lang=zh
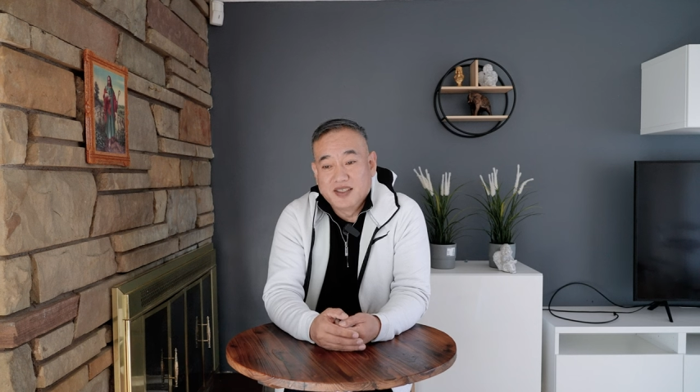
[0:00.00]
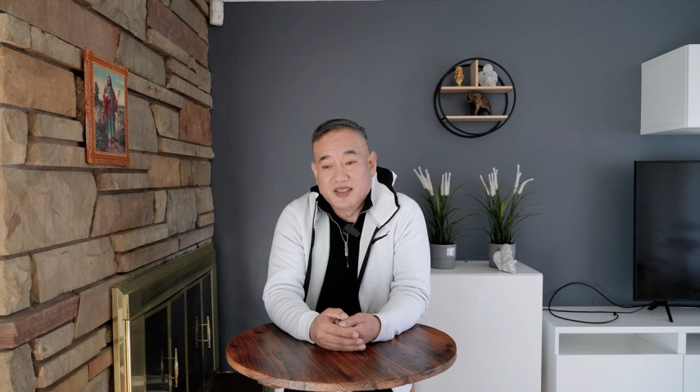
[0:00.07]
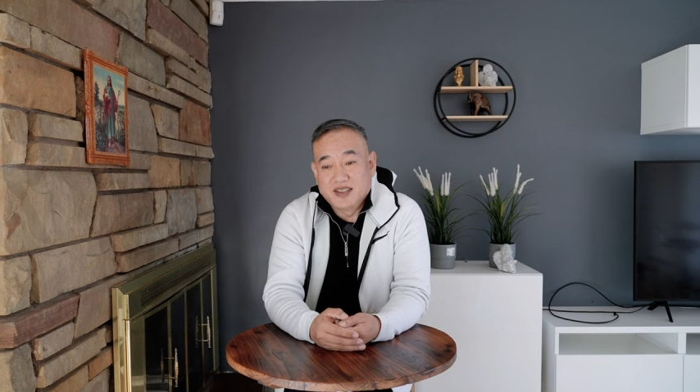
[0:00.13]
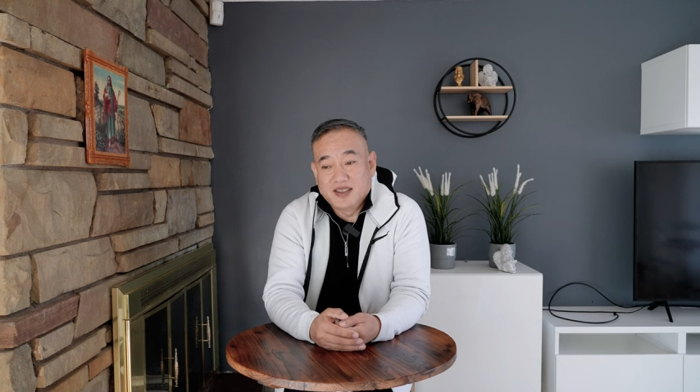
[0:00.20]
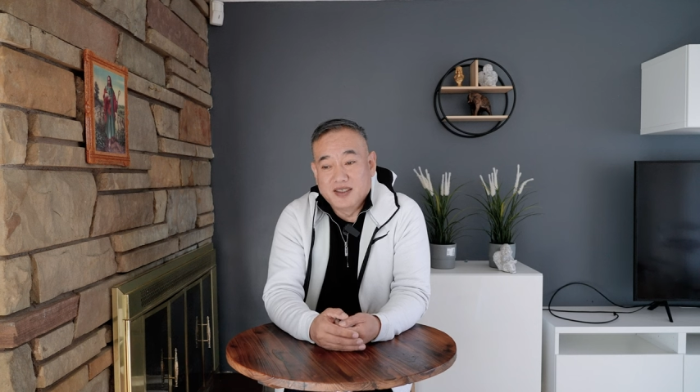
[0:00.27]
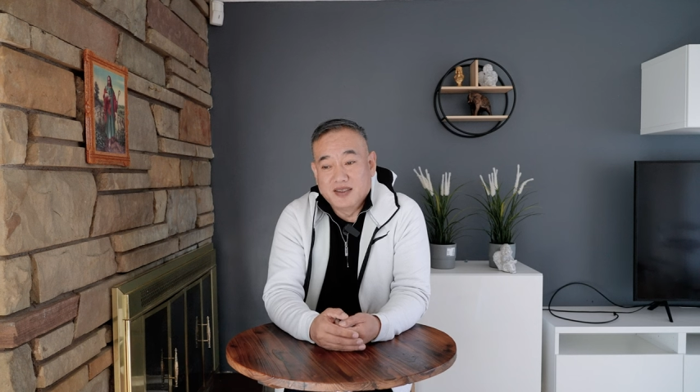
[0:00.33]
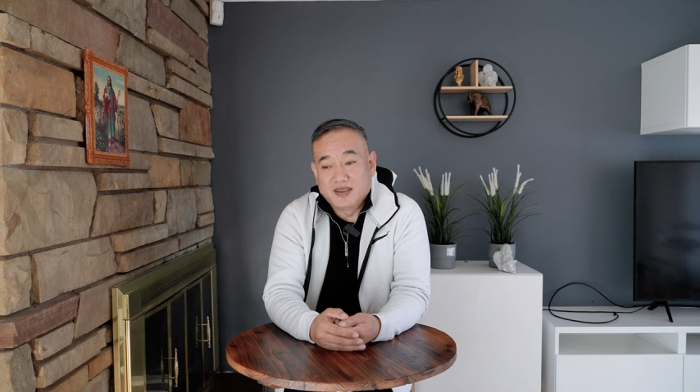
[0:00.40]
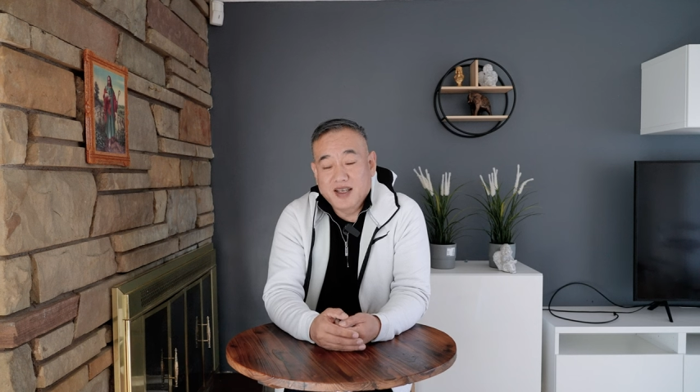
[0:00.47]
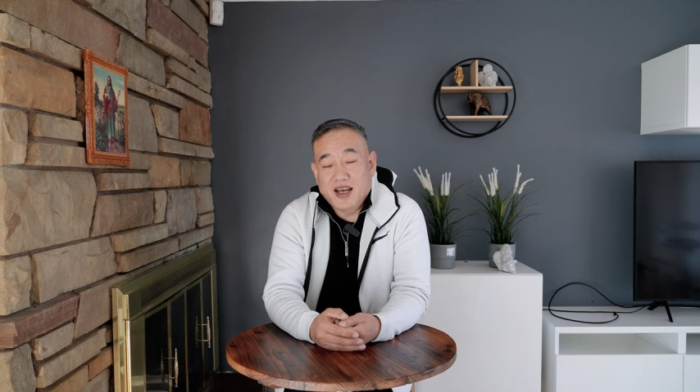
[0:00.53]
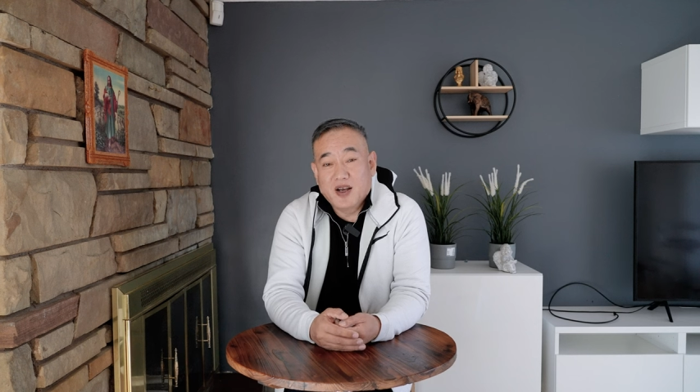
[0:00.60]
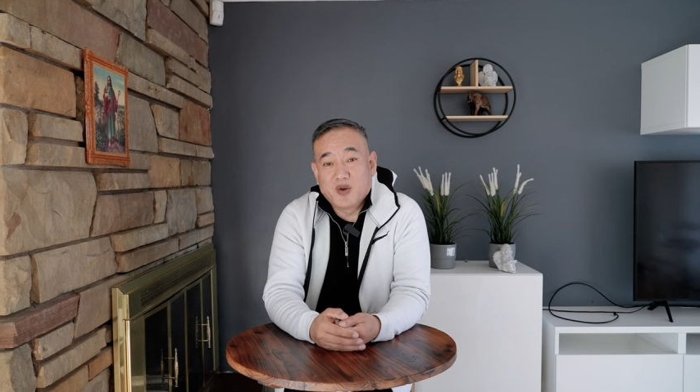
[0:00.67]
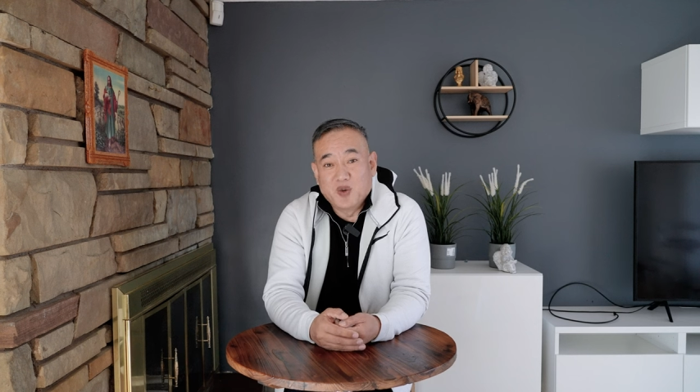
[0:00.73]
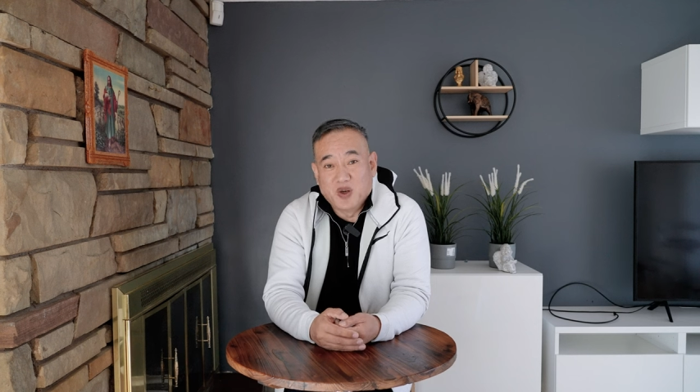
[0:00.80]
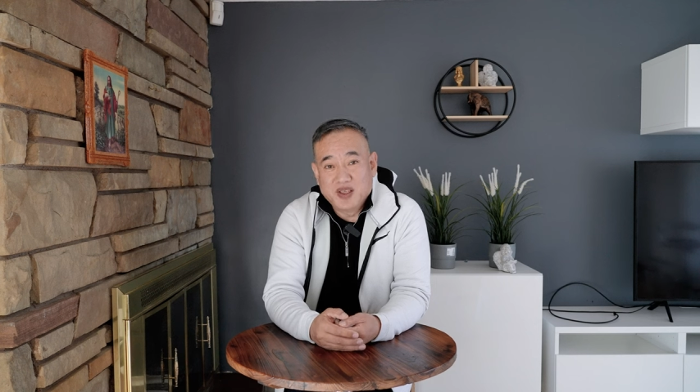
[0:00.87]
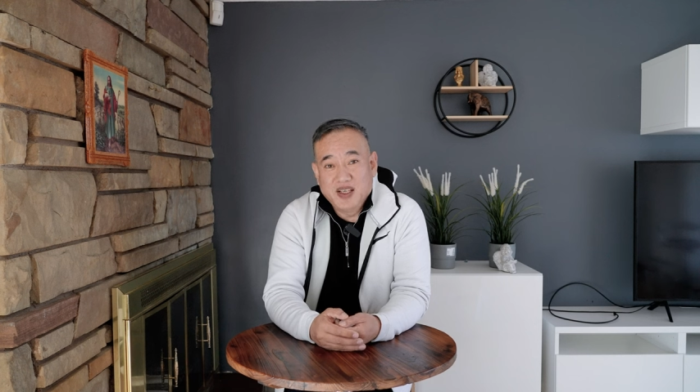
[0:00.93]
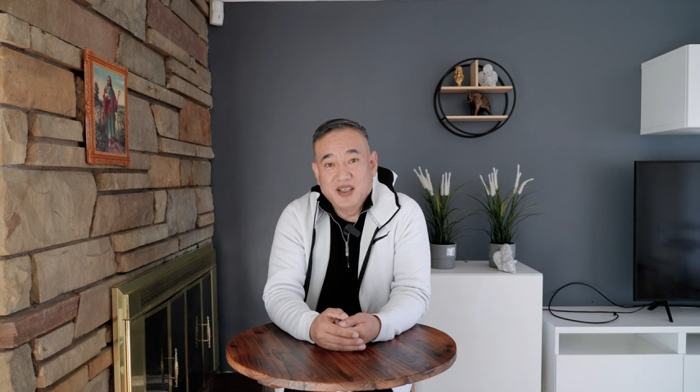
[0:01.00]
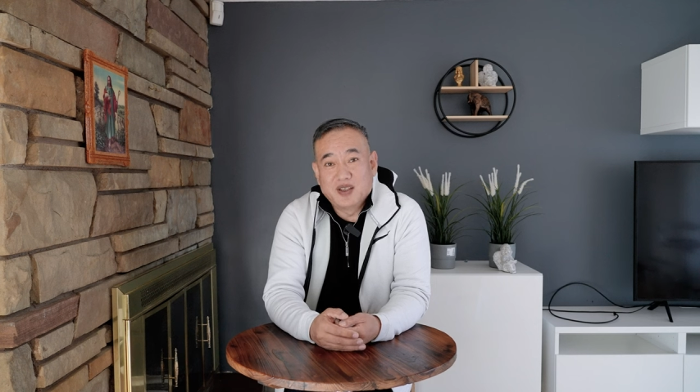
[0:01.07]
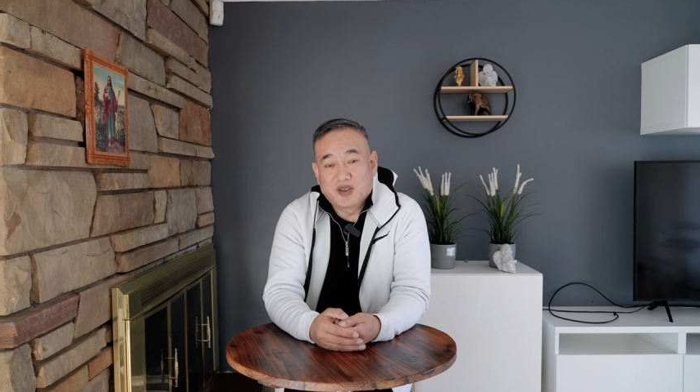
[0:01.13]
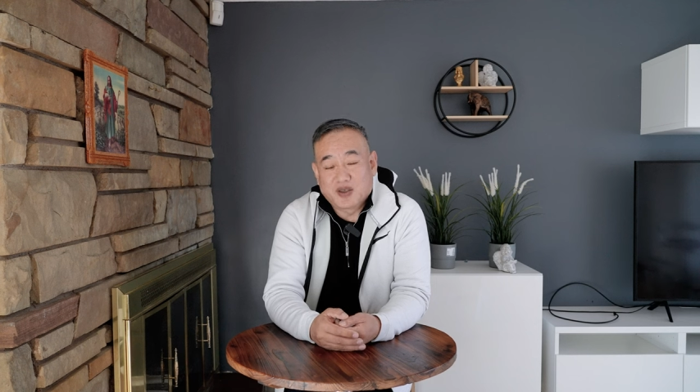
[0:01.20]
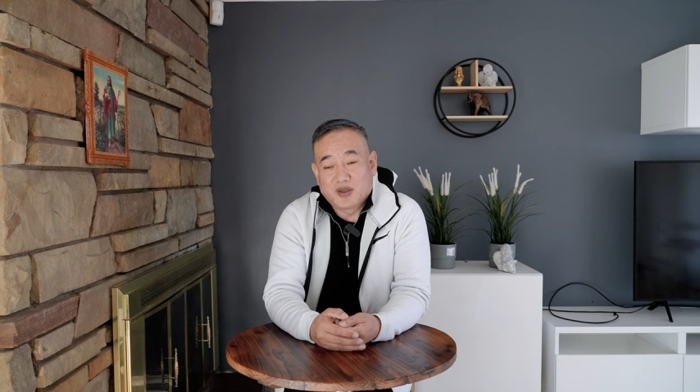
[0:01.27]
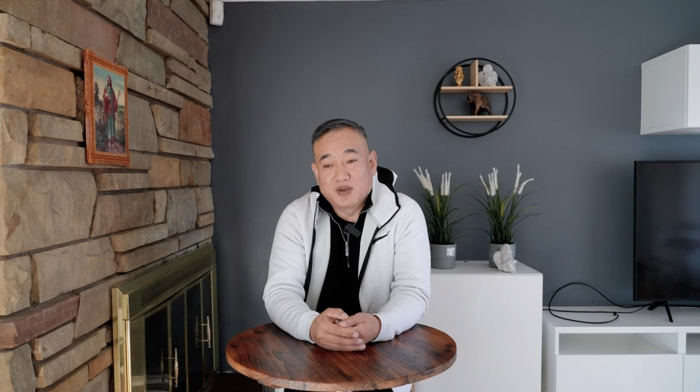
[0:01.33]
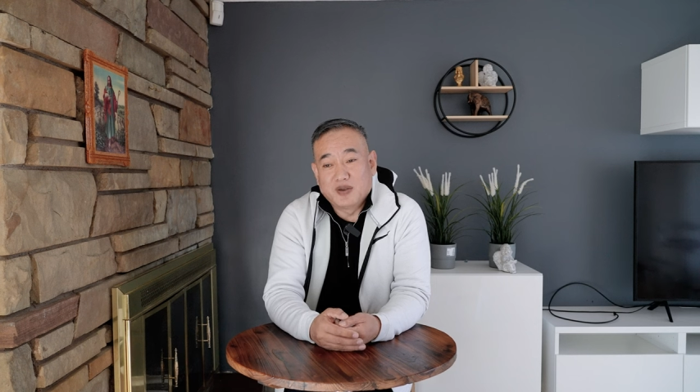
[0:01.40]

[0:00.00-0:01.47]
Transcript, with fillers: 呃，在国内的时